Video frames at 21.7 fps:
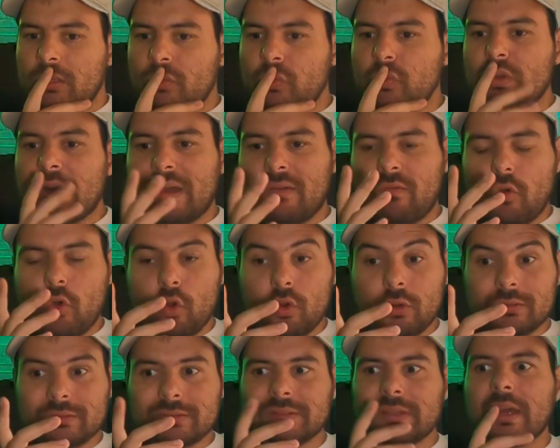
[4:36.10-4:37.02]
Una
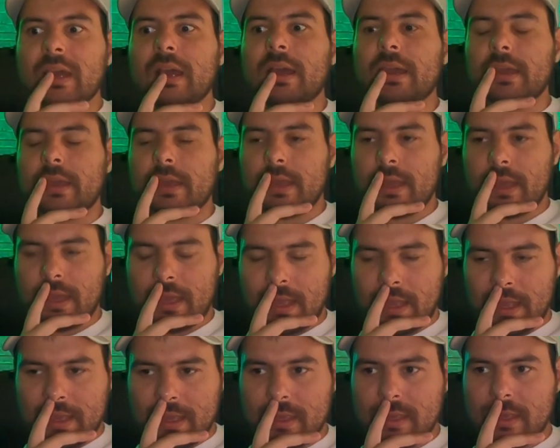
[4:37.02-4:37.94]
volta
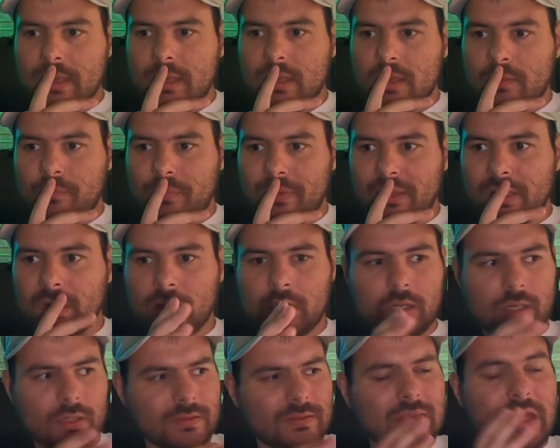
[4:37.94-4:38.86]
eh,
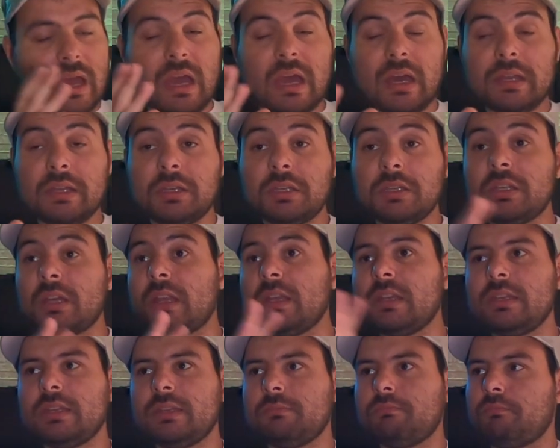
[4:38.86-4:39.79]
per danni
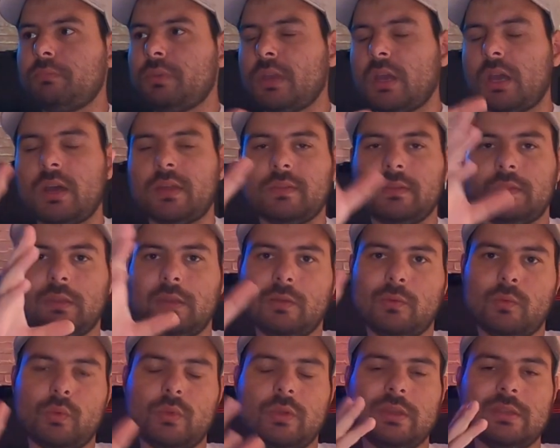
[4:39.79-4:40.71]
agli
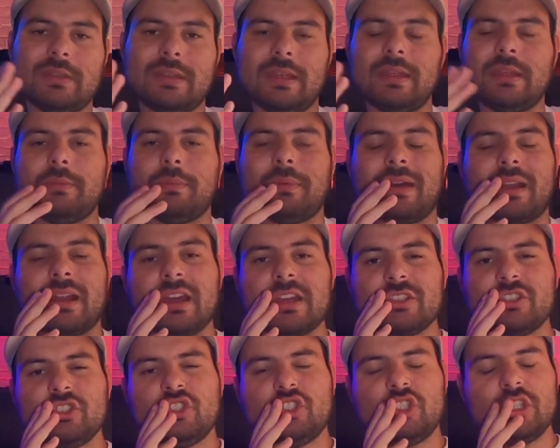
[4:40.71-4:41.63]
impianti qui nei
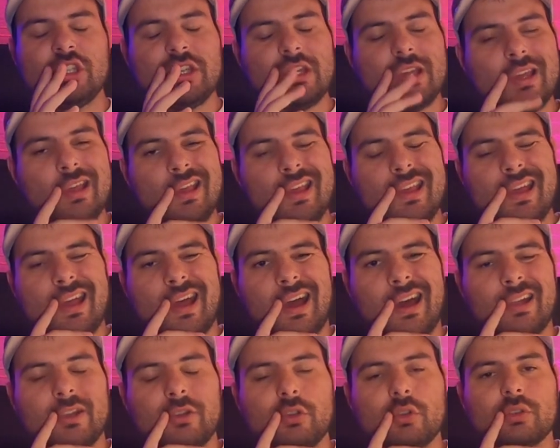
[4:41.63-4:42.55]
paraggi
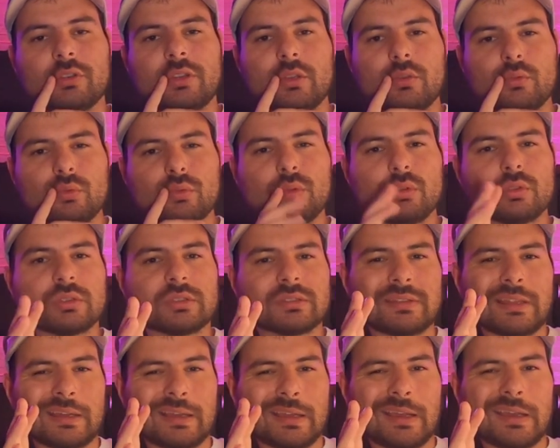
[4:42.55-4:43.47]
hanno tenuto
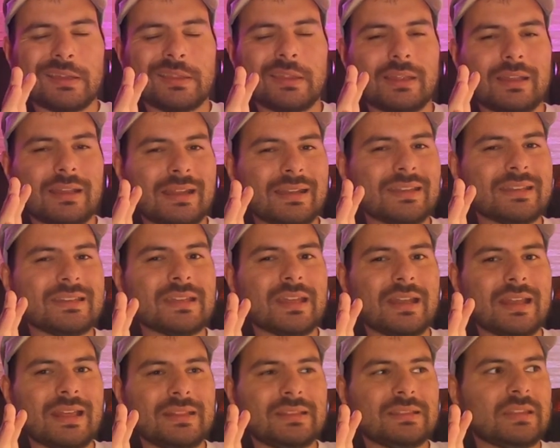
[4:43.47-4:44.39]
staccata la
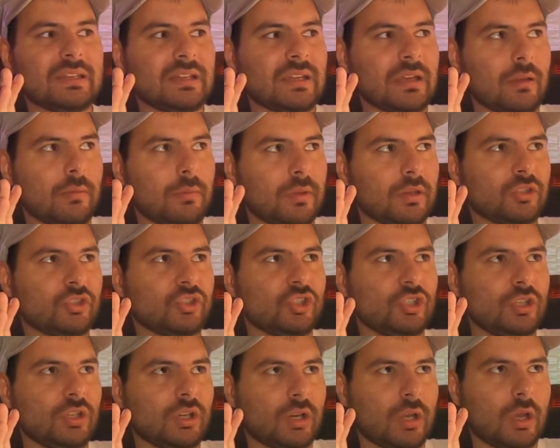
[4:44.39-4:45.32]
linea elettrica per
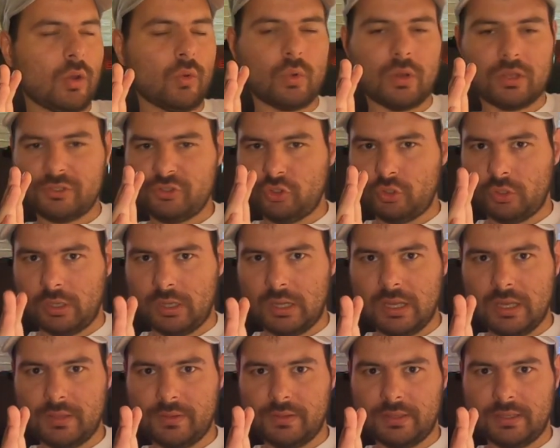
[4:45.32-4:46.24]
circa una
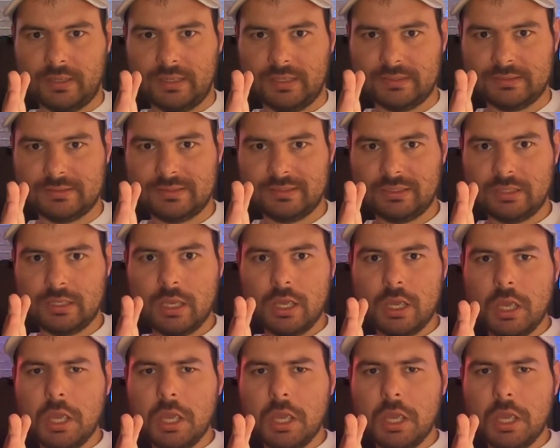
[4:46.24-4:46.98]
giornata ragazzi.